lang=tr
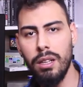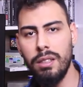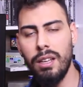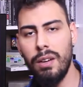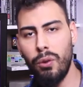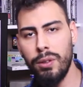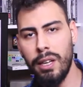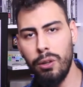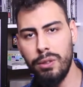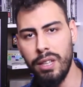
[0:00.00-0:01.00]
Telefon
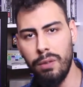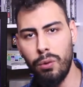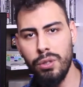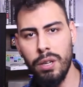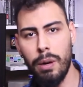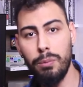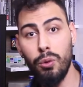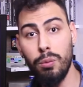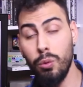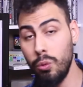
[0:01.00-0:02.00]
geliyor, telefon
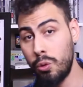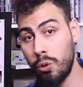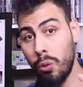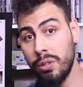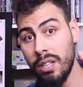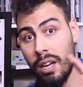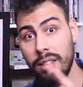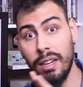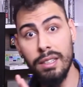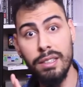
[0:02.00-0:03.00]
cevaplıyorum. 3-4
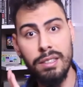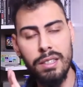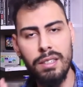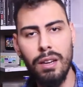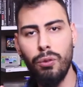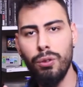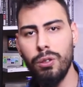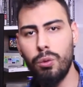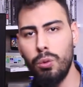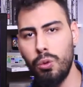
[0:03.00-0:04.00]
saat aralıksız
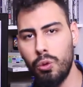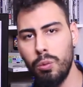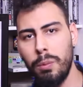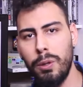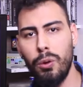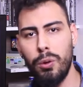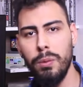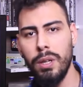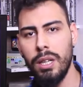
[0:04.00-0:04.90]
telefonla konuştuğumu biliyorum.